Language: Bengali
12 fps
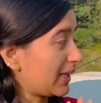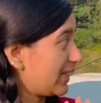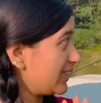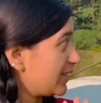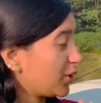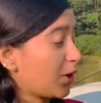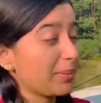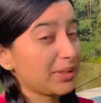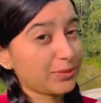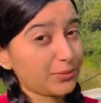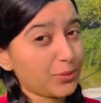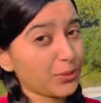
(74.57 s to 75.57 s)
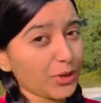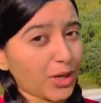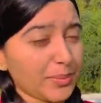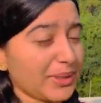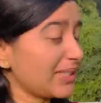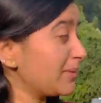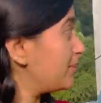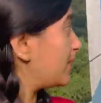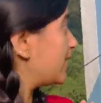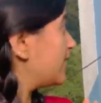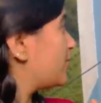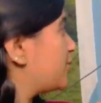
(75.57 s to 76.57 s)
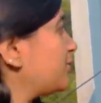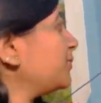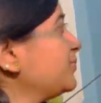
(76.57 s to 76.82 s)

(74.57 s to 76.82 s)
গাছটাতে কবে ফুল হবে কিংবা কিছু